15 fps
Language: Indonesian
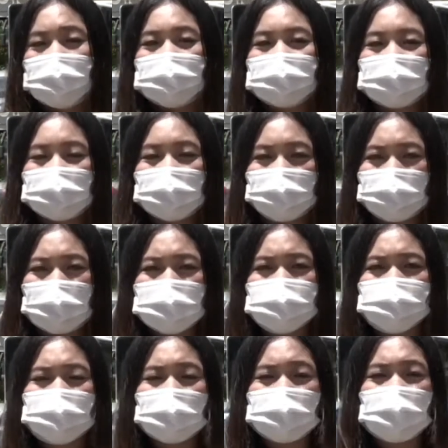terdapat
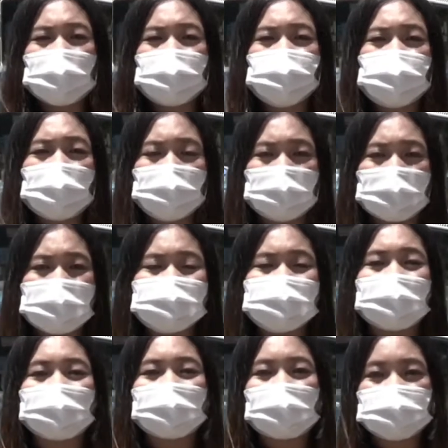sebanyak 12
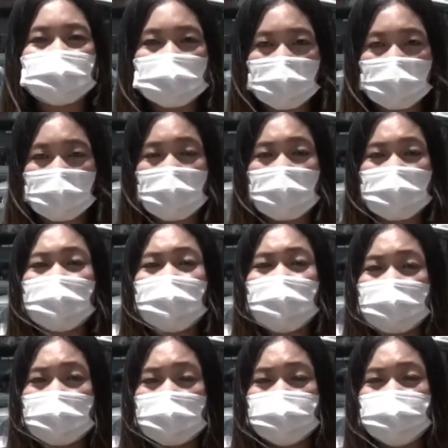area jalan dan
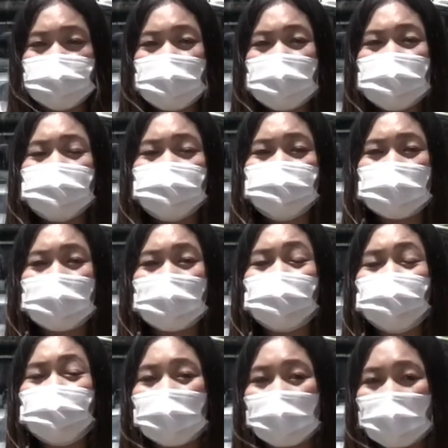juga 9
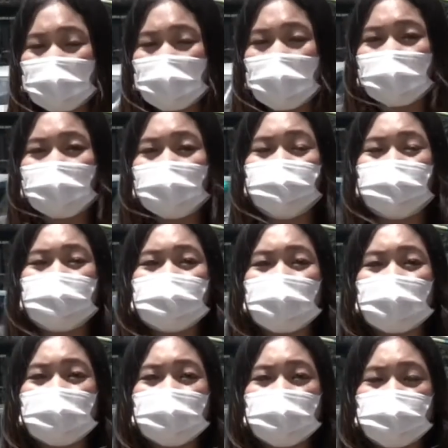wilayah yang menjadi
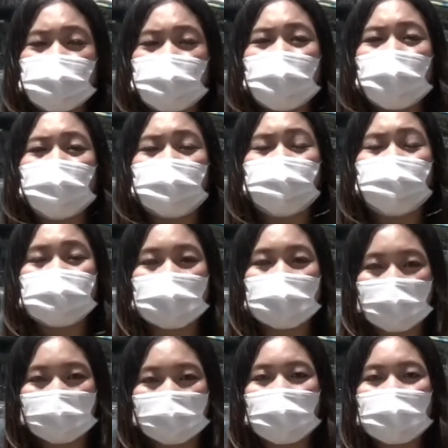zona bebas air
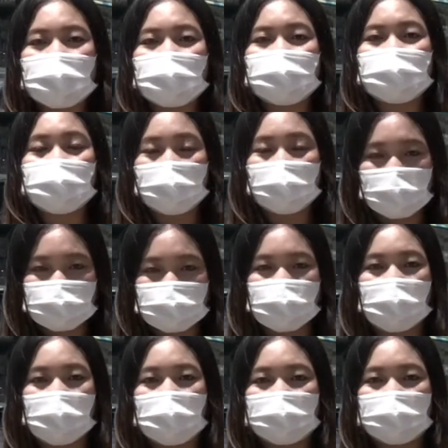tanah di DKI
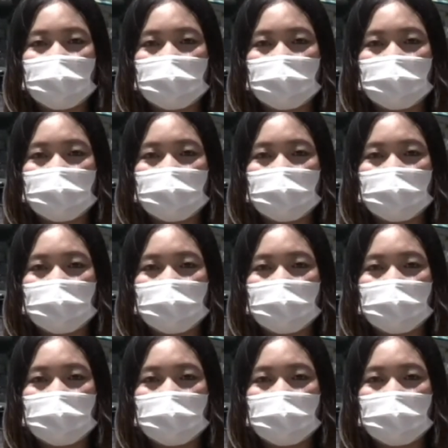Jakarta.